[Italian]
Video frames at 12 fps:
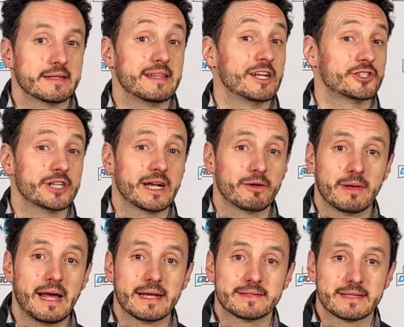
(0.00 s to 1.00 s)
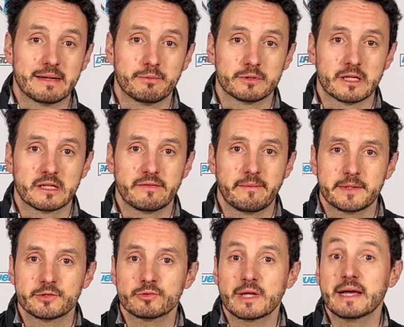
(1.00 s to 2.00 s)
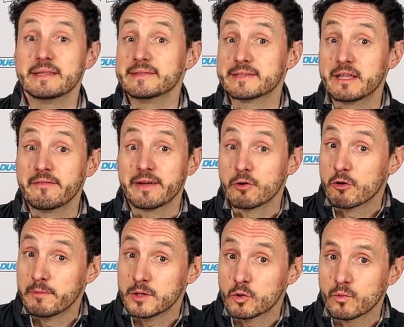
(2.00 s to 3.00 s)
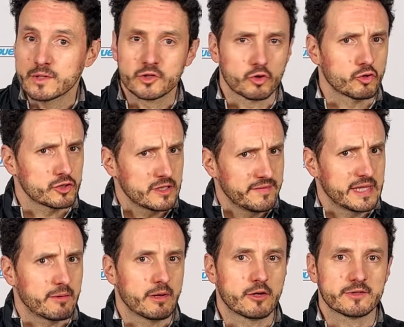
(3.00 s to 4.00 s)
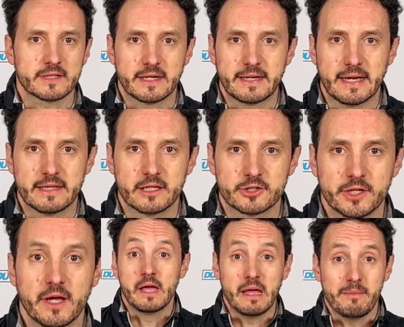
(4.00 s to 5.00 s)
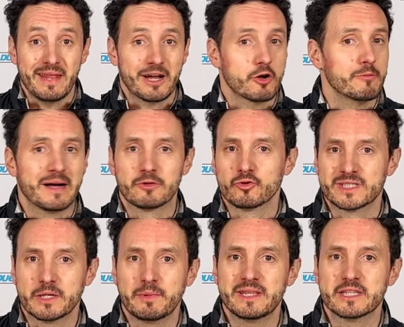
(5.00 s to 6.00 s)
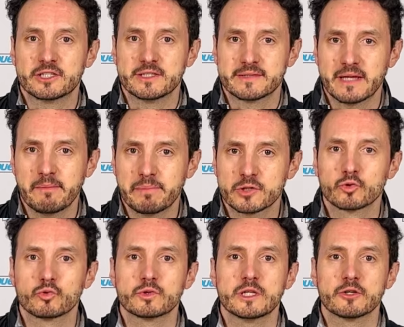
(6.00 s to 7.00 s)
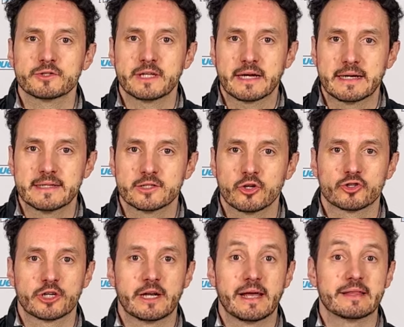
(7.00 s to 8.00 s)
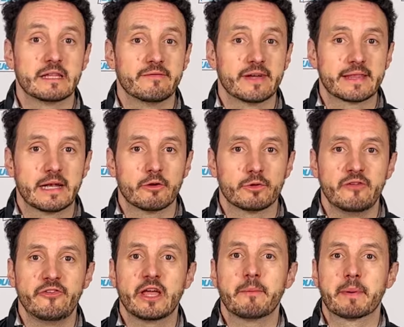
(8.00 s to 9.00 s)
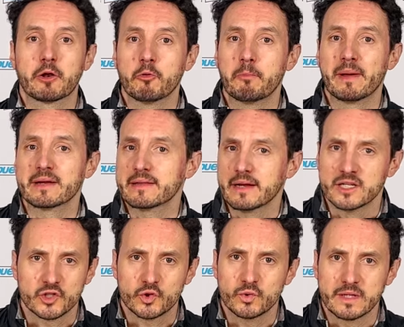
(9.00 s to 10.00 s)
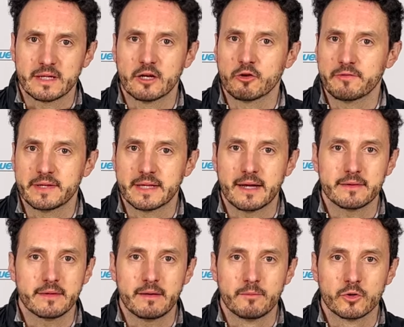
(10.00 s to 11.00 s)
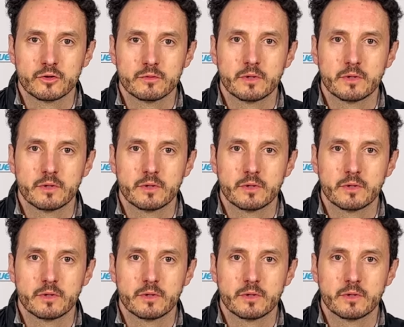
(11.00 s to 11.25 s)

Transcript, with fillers: di lasciare un like se la puntata vi è piaciuta e di scrivere un commento qua sotto se avete qualcosa da chiederci. E mi raccomando, seguiteci sempre su tutti i nostri canali social e attivate le notifiche per non perdere nessuna delle novità del mondo due